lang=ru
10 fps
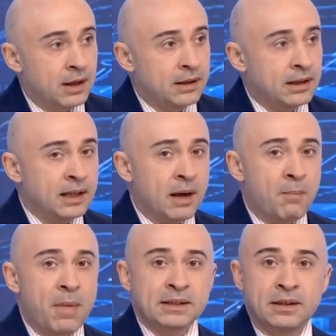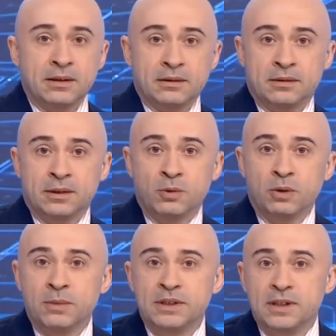Наномаски с
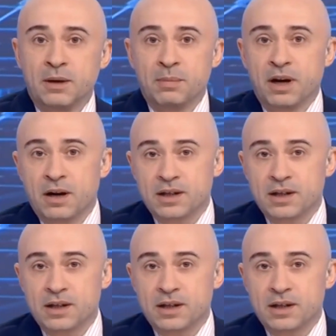ионами серебра,